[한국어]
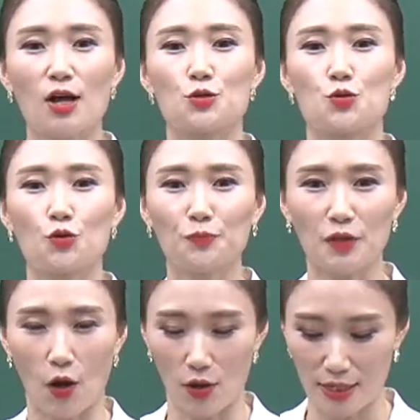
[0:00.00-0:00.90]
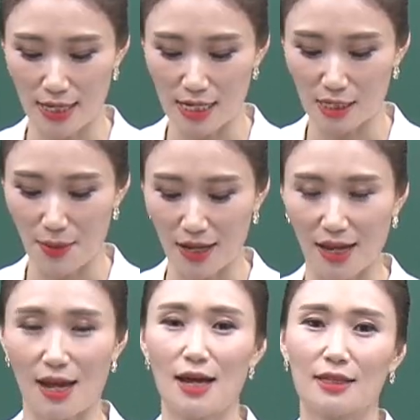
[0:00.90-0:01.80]
조금 더
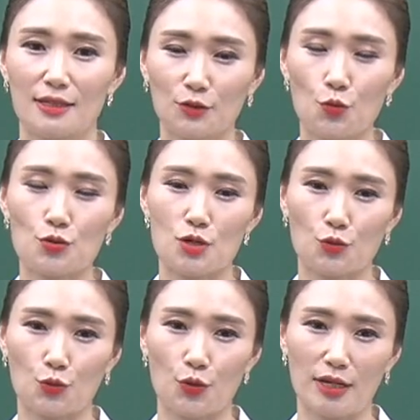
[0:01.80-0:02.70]
세심하게 능동적으로